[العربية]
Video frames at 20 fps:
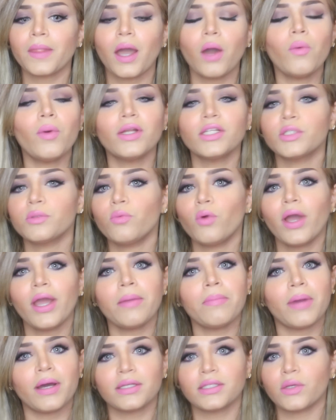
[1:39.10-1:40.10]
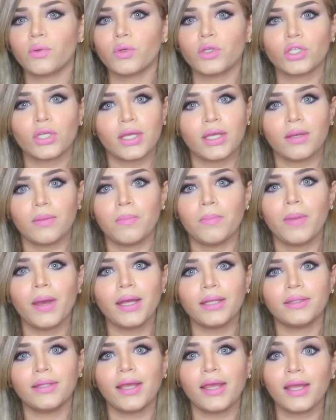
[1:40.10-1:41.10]
أول أسبوعين ما أسوي شيء
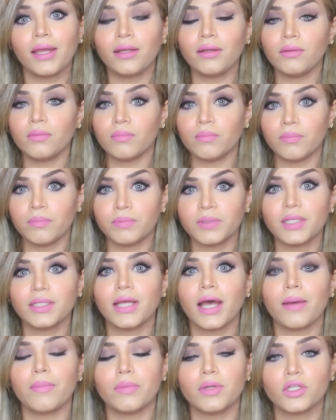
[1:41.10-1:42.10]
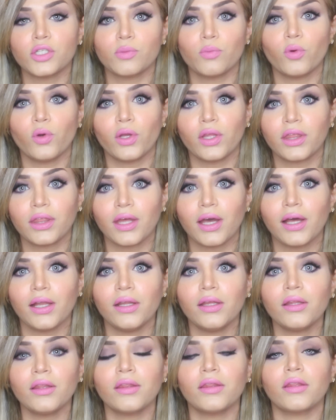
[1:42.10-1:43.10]
بعدين ابتداء من الأسبوع
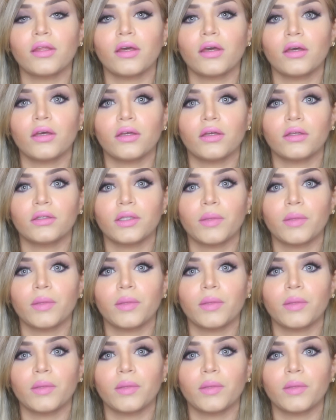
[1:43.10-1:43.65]
الثالث آه،